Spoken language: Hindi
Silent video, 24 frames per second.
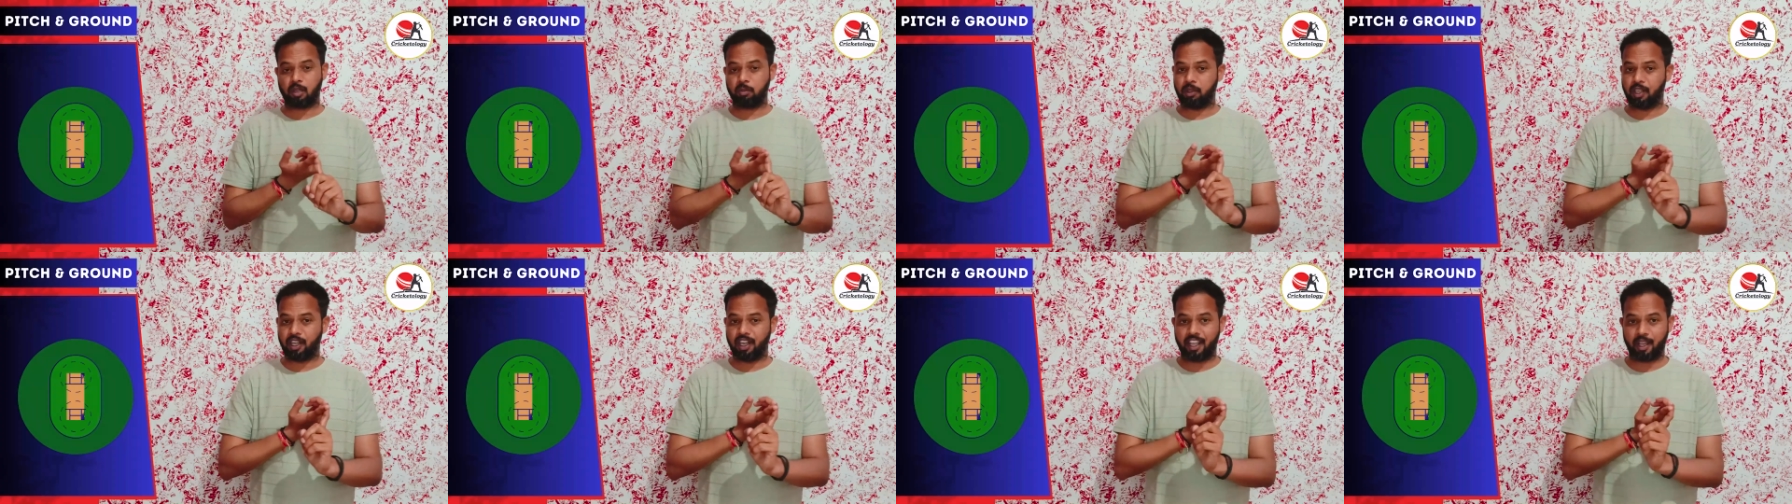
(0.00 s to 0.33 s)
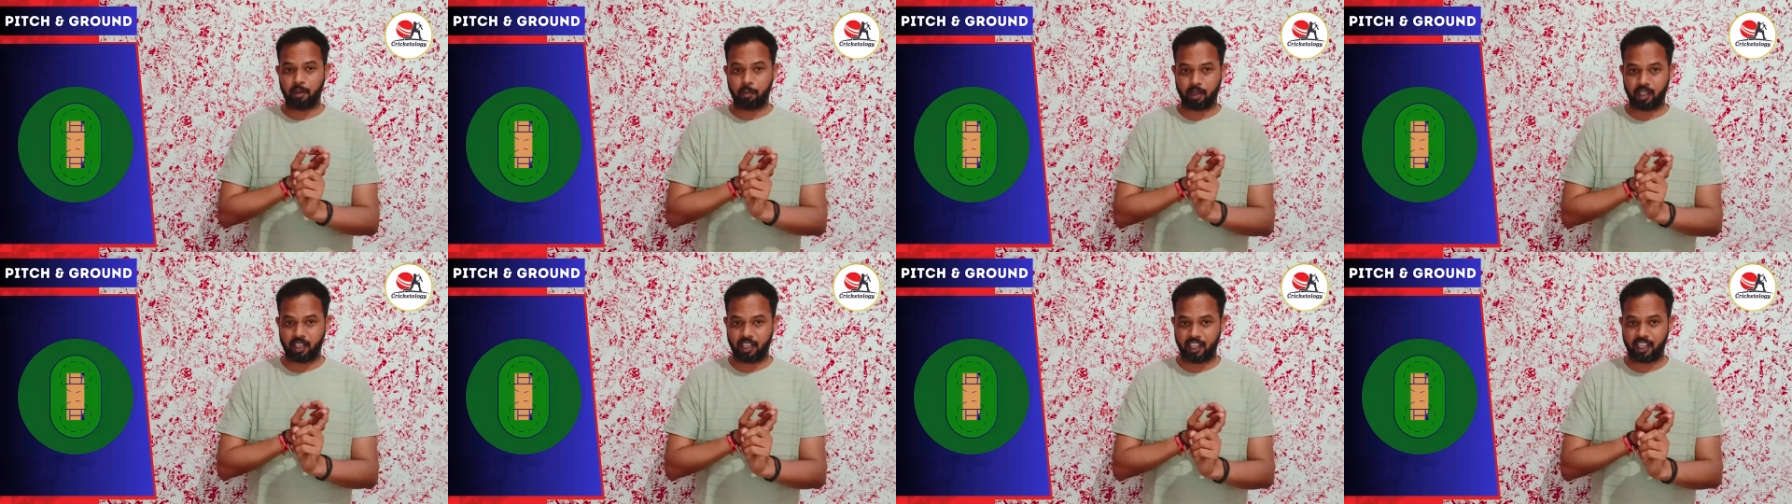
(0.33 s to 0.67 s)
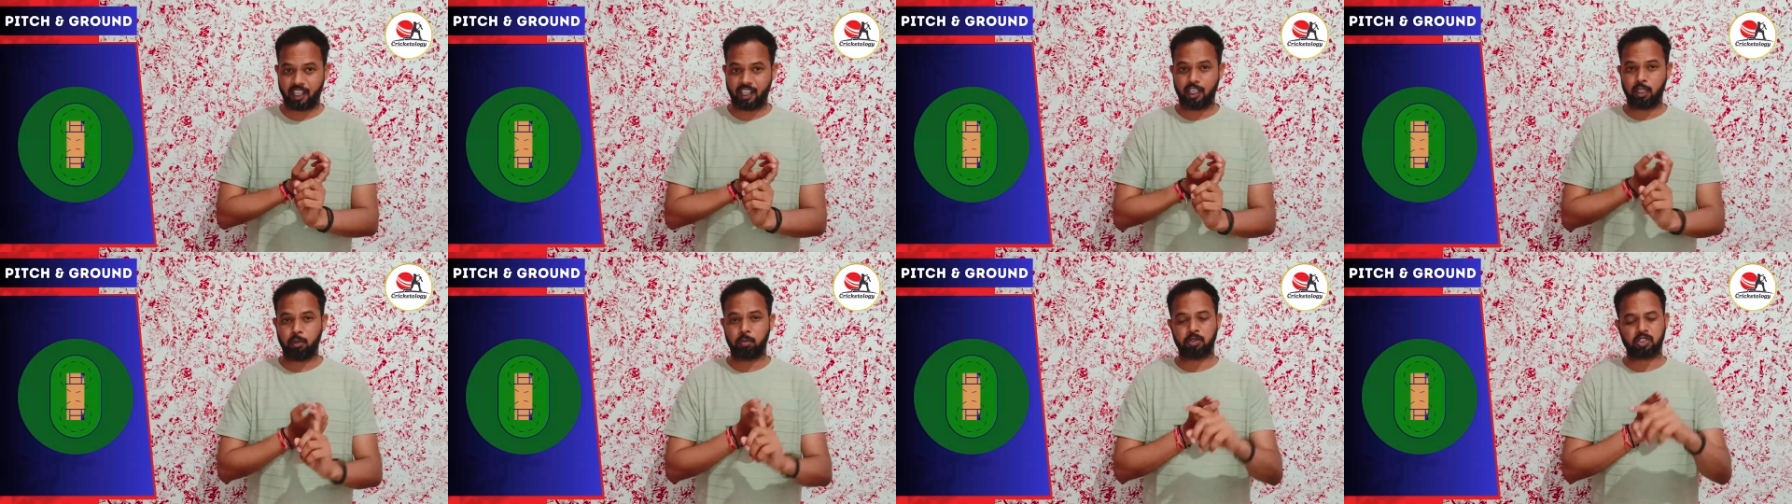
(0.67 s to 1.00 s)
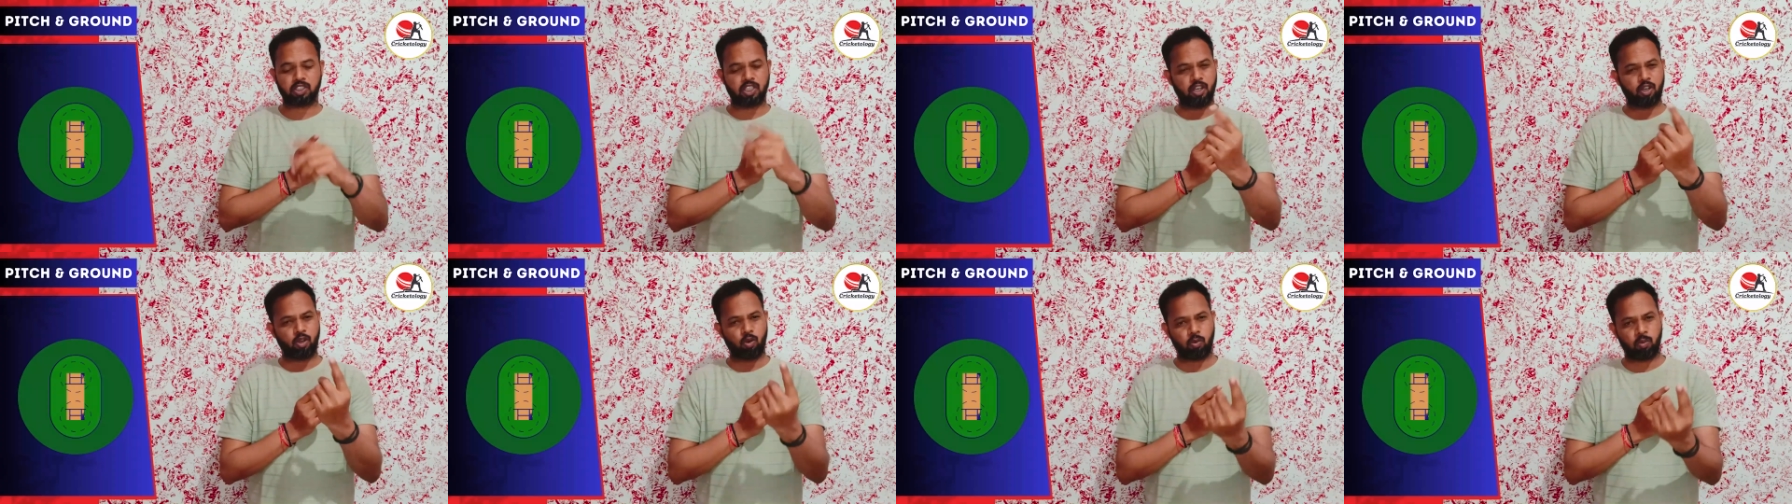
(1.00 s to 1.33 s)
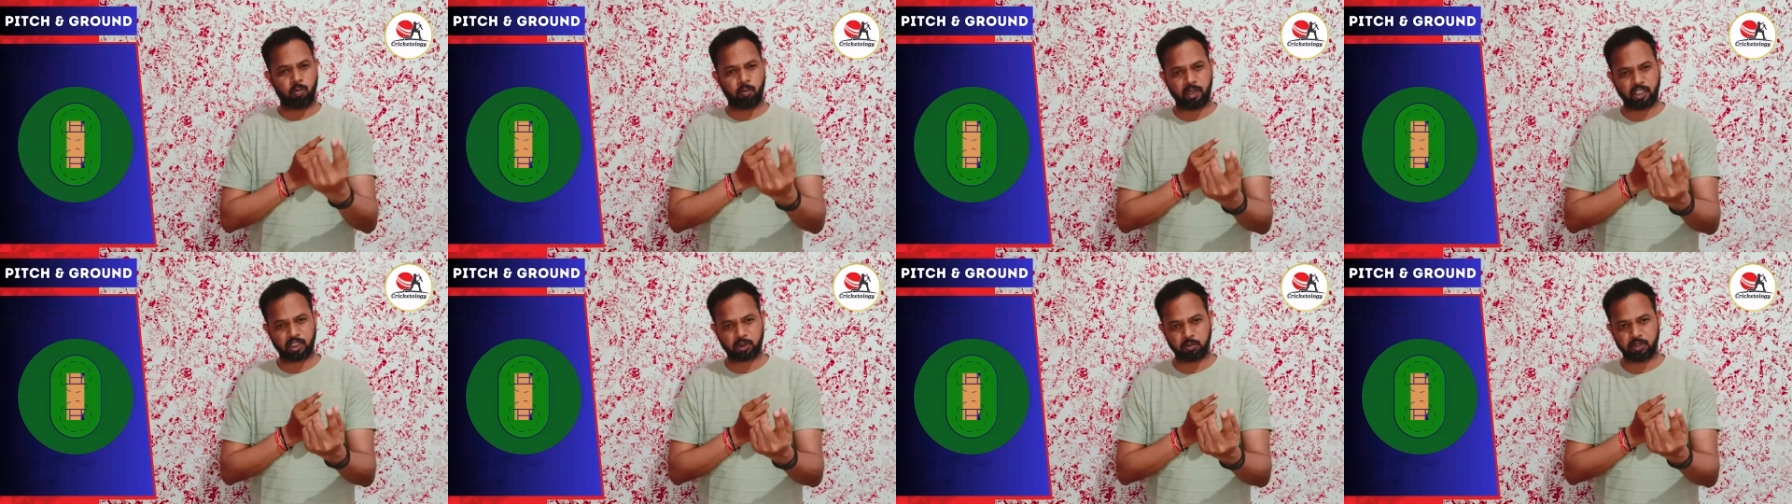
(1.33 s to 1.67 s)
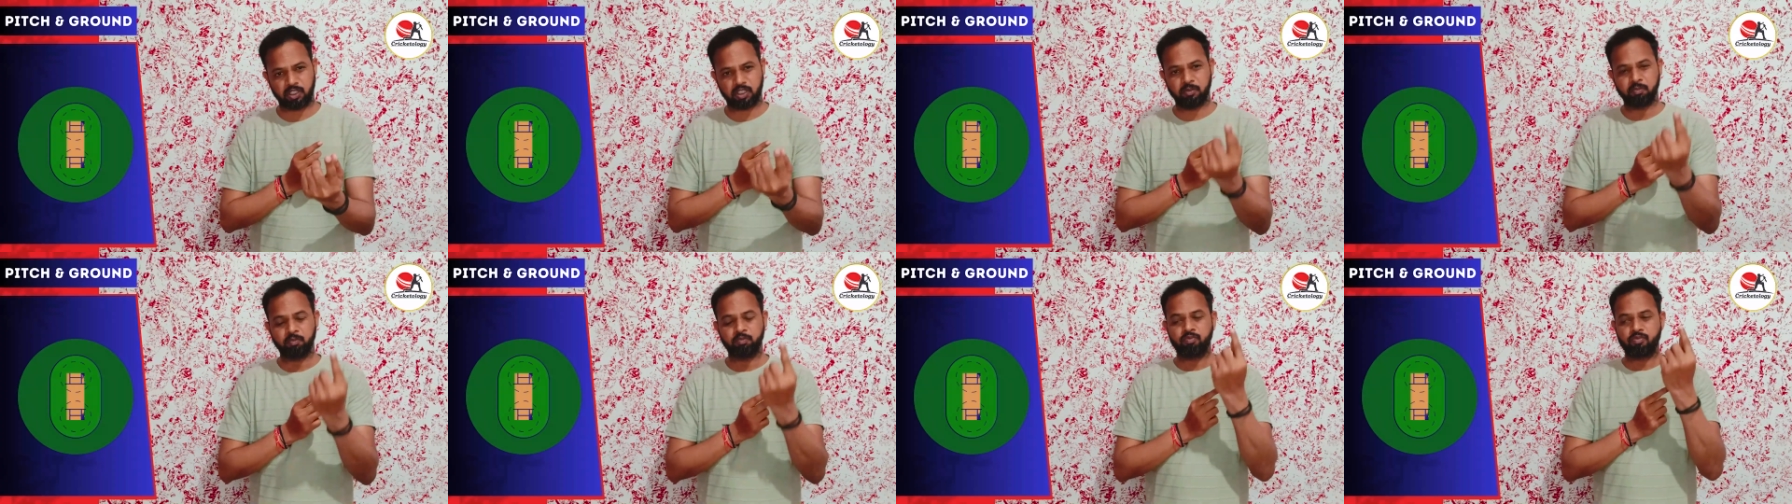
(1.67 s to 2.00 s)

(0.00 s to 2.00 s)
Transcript: अभी लेमैन है नहीं पिछले मैच में